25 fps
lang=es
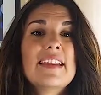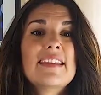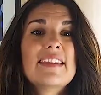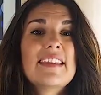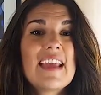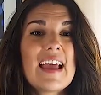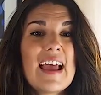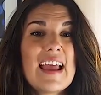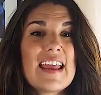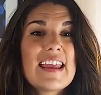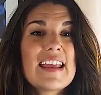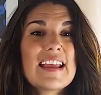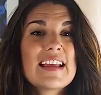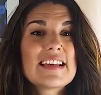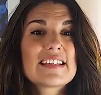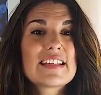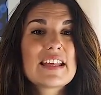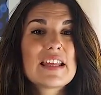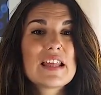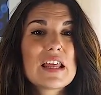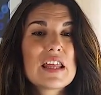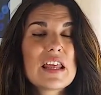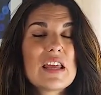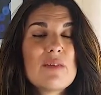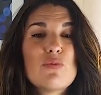De ahí que
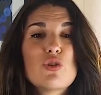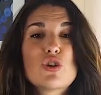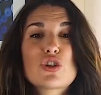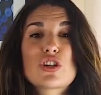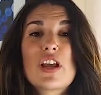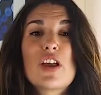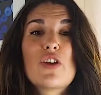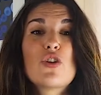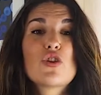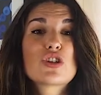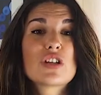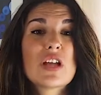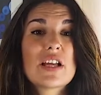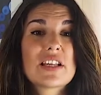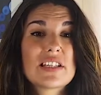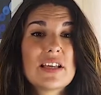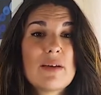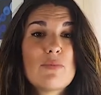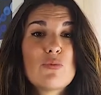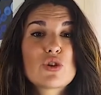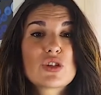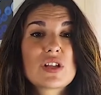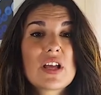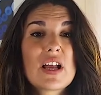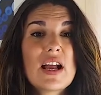si decimos que nos
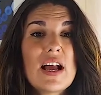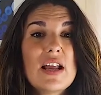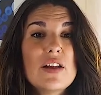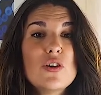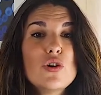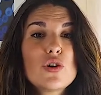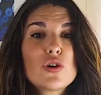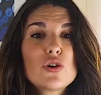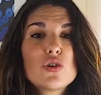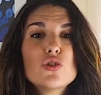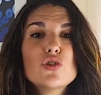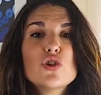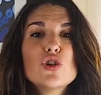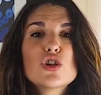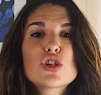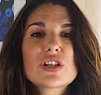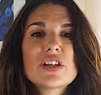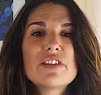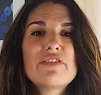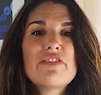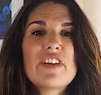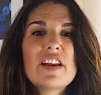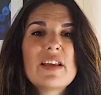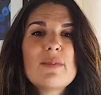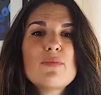asamos de calor, nos
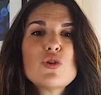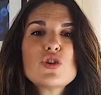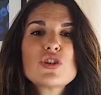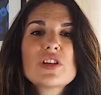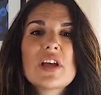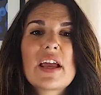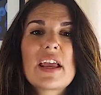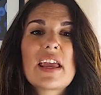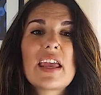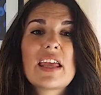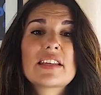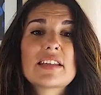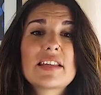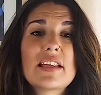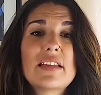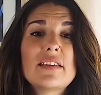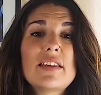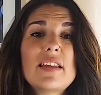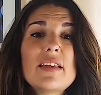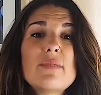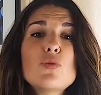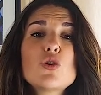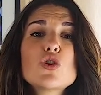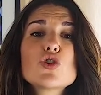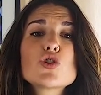referimos a que
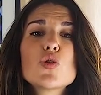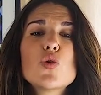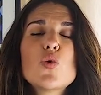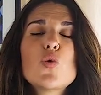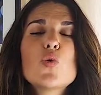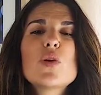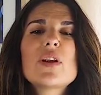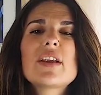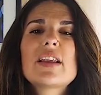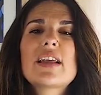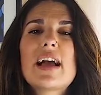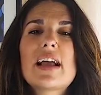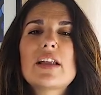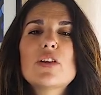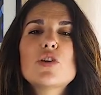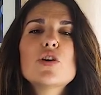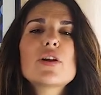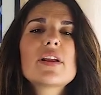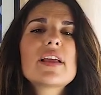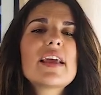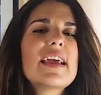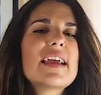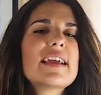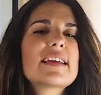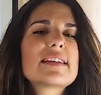sentimos un
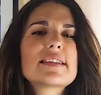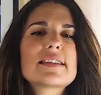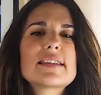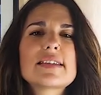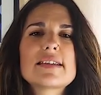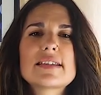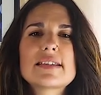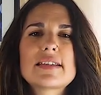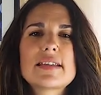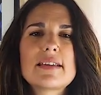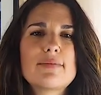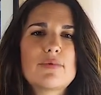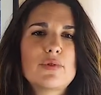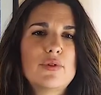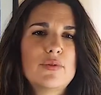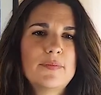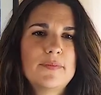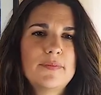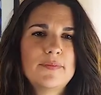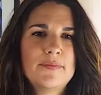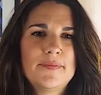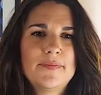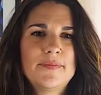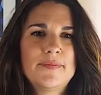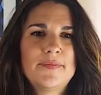calor excesivo.
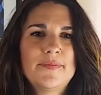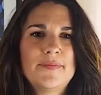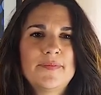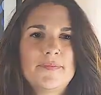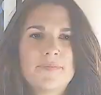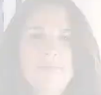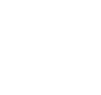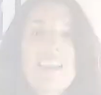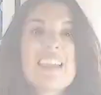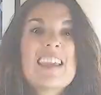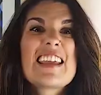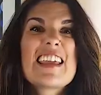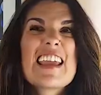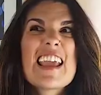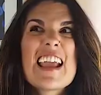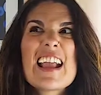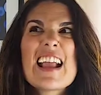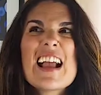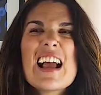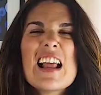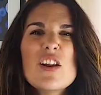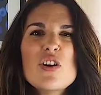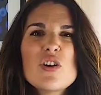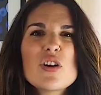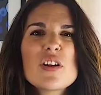¿Qué
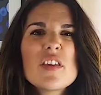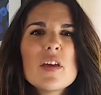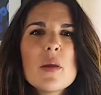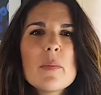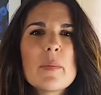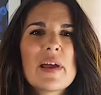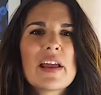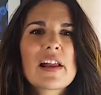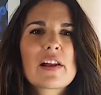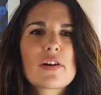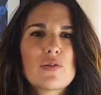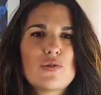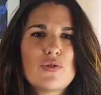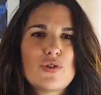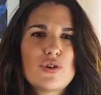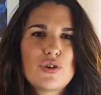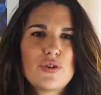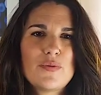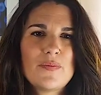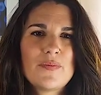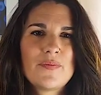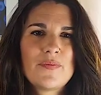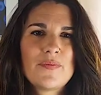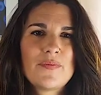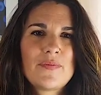calor de
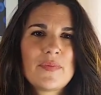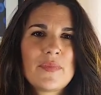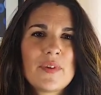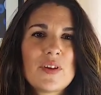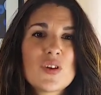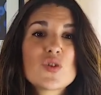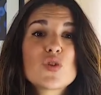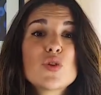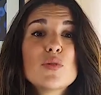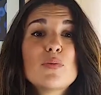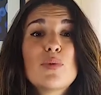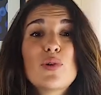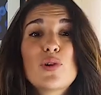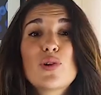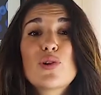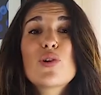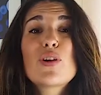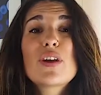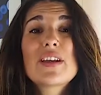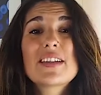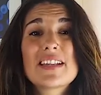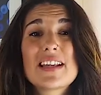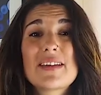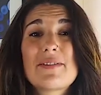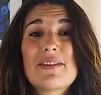perros?
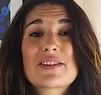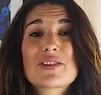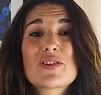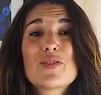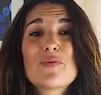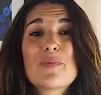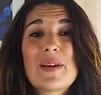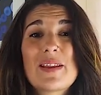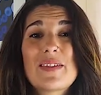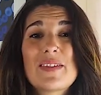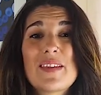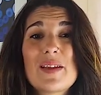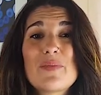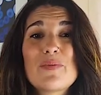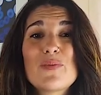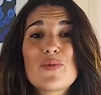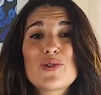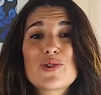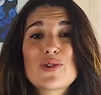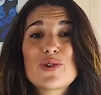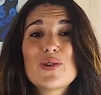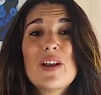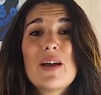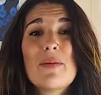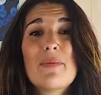Supongo que te va a sorprender
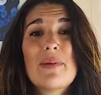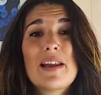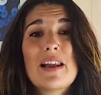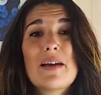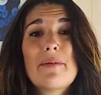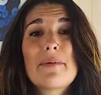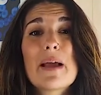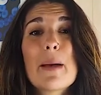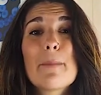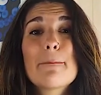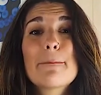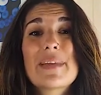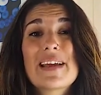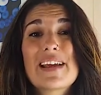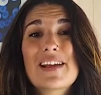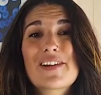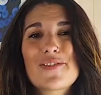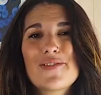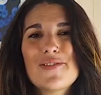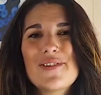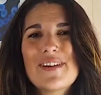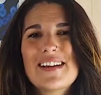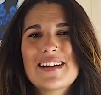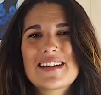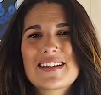mucho la palabra
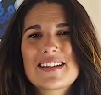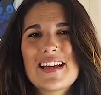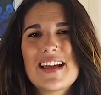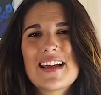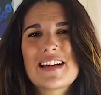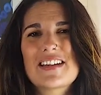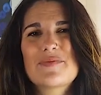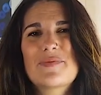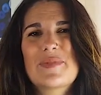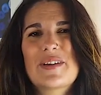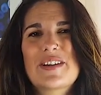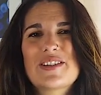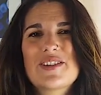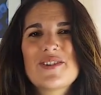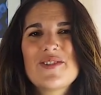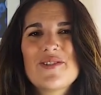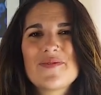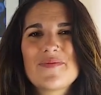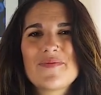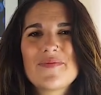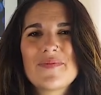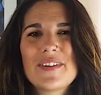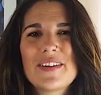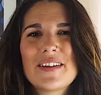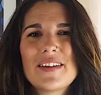perro en esta
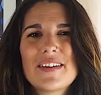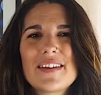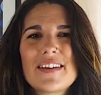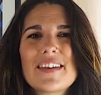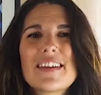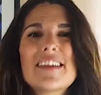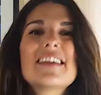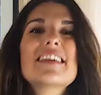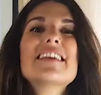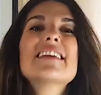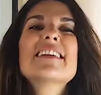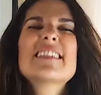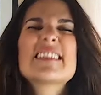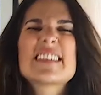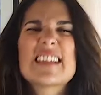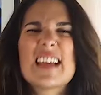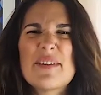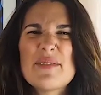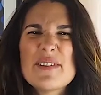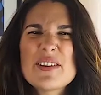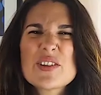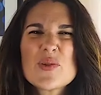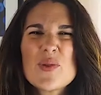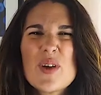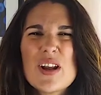expresión
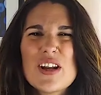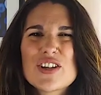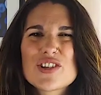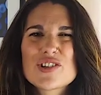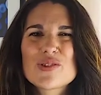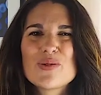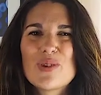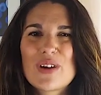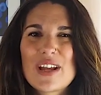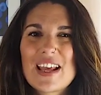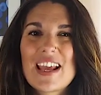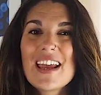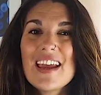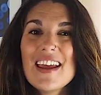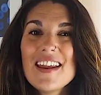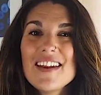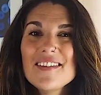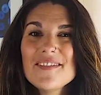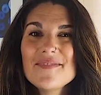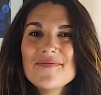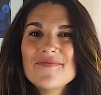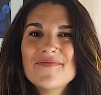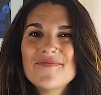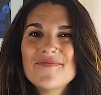¿Sabes cuál es su origen?